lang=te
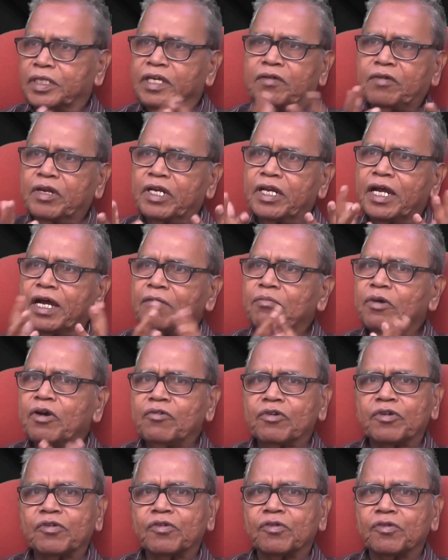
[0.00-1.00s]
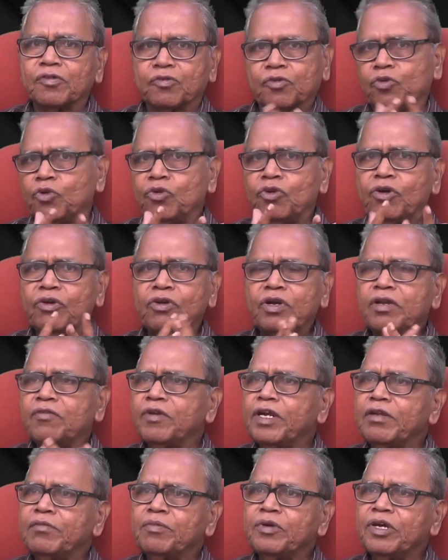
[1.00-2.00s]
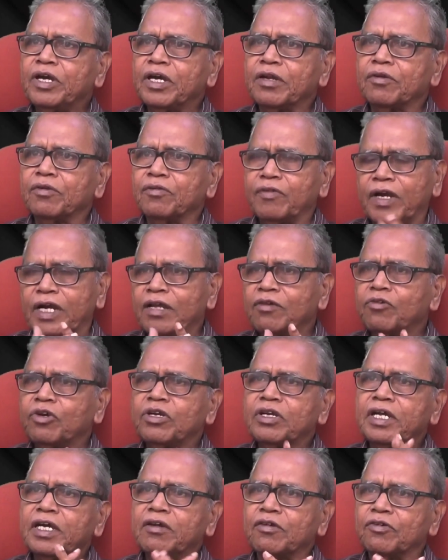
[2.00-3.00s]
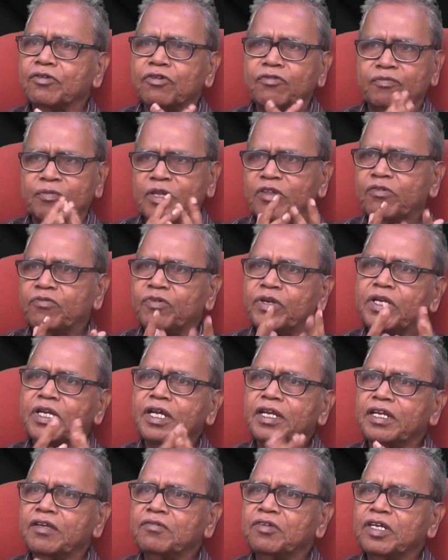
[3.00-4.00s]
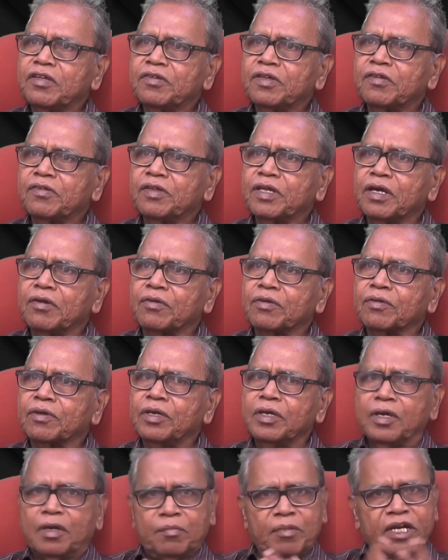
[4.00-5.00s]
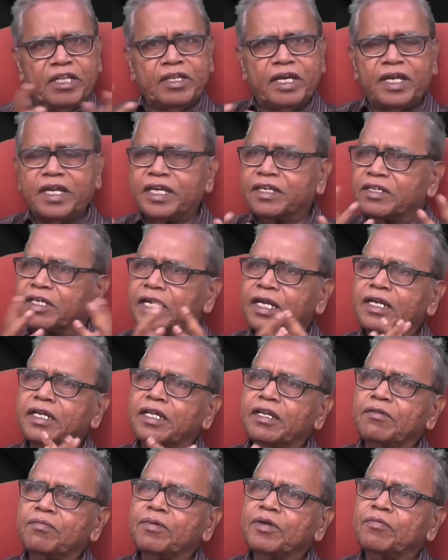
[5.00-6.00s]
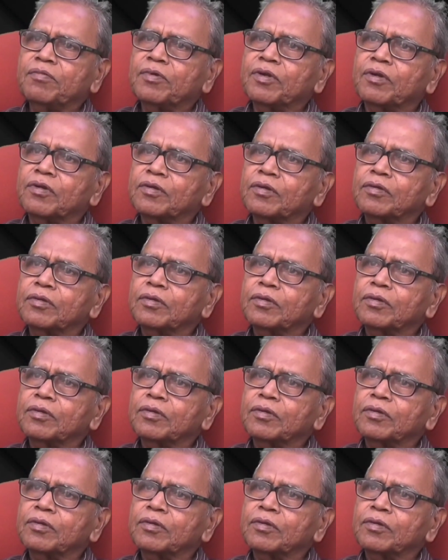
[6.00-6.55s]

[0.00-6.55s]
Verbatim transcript: దేవర్ డ్రాప్ అవుట్స్ స్కూల్లో నుండి వెళ్ళిపోయారు వెళ్ళగొట్టారు నువ్వు మిస్ఫిట్ అని ఇచ్చేసేసారు బట్ దే ఆర్ ఎక్స్ట్రాడినరీ పీపుల్